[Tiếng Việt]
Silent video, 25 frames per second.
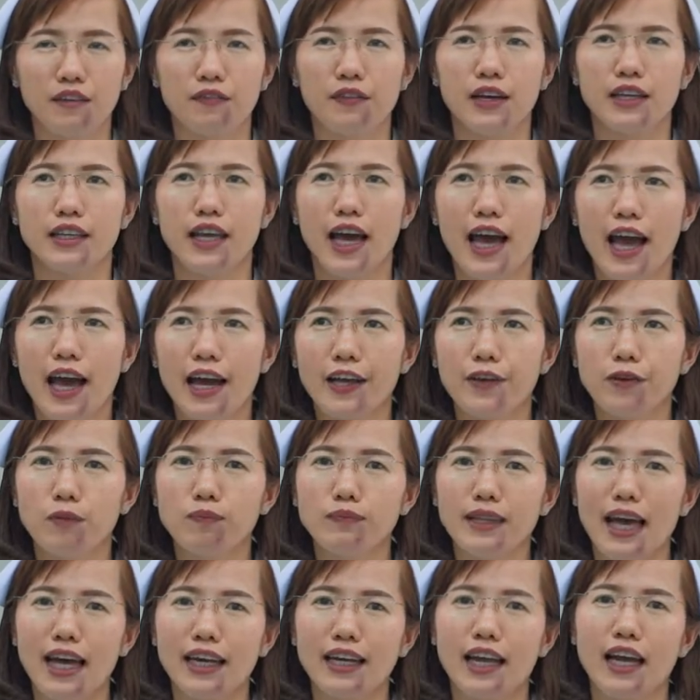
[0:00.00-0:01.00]
vì thế
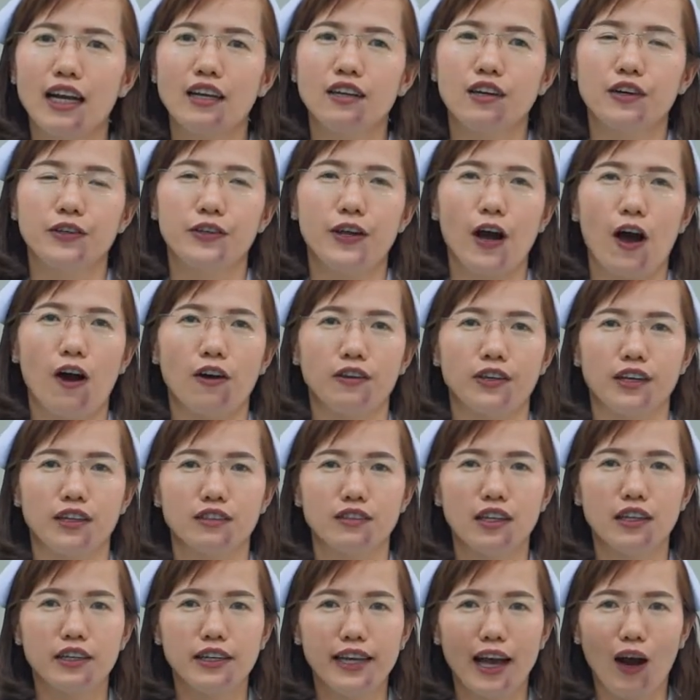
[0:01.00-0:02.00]
chúng ta nên lựa chọn
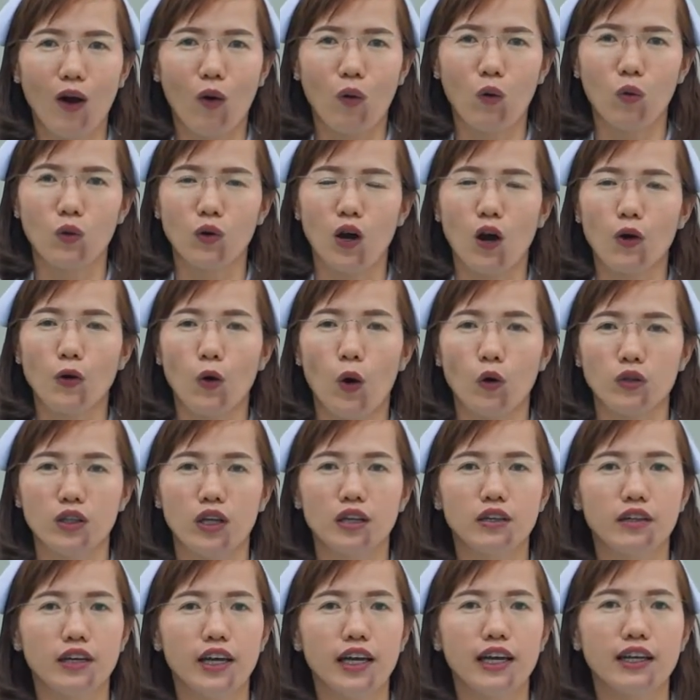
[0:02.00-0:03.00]
những tinh dầu có độ
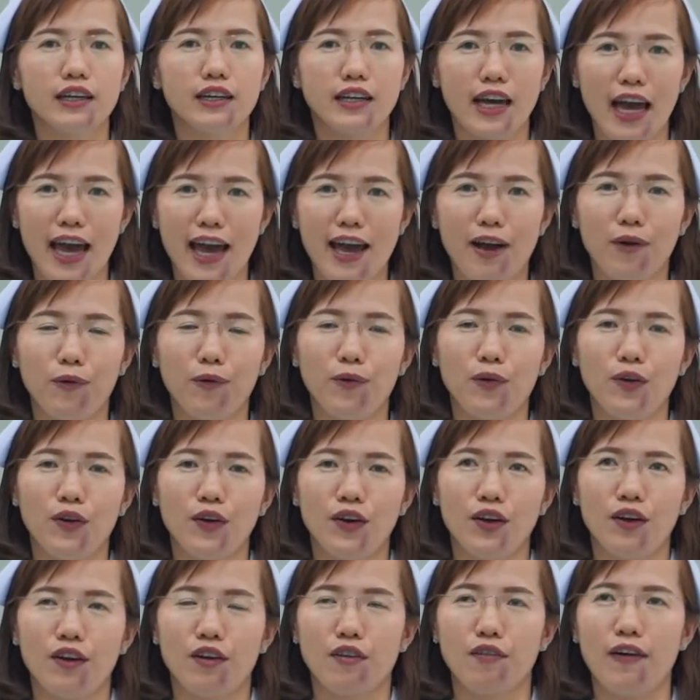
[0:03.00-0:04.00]
tinh khiết cao
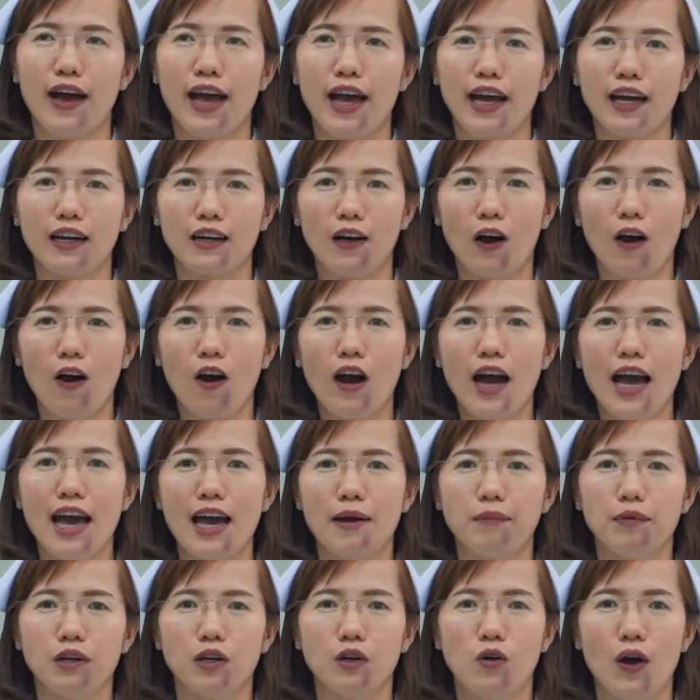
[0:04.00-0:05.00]
và có
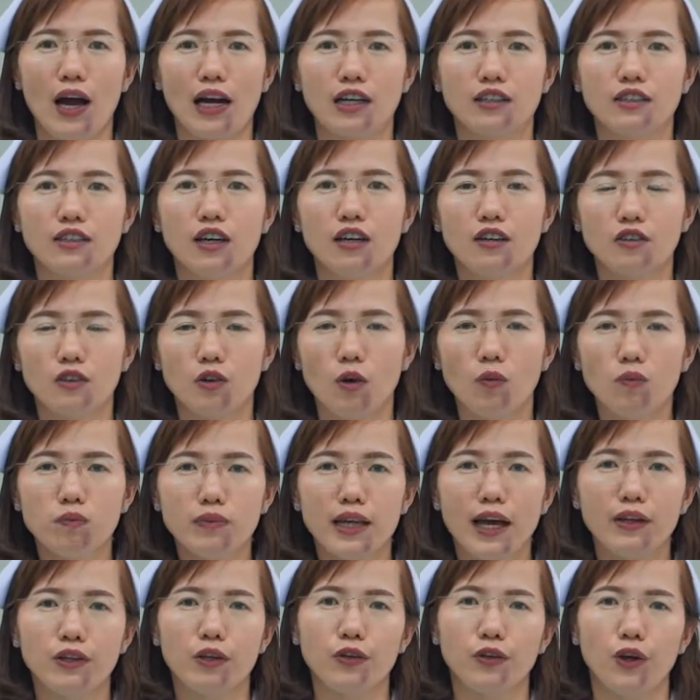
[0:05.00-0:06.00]
hàm lượng hoạt chất đúng
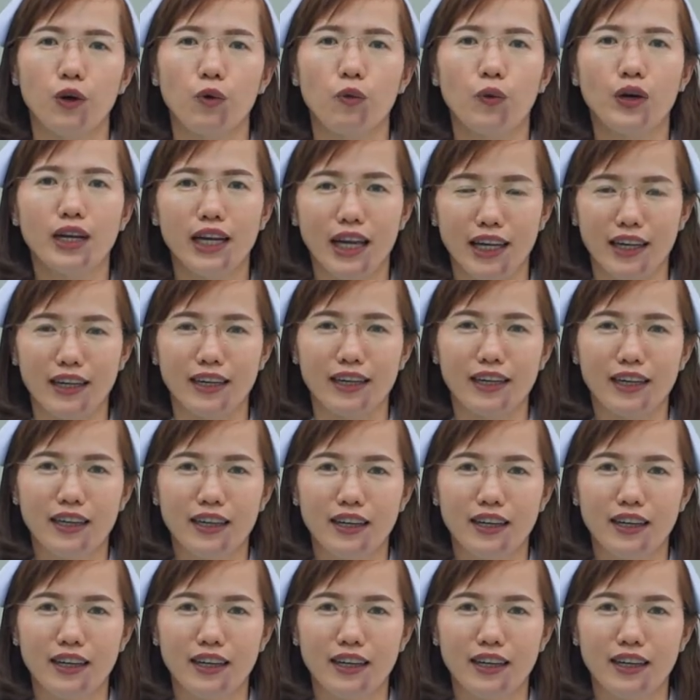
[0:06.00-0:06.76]
theo tiêu chuẩn quy định.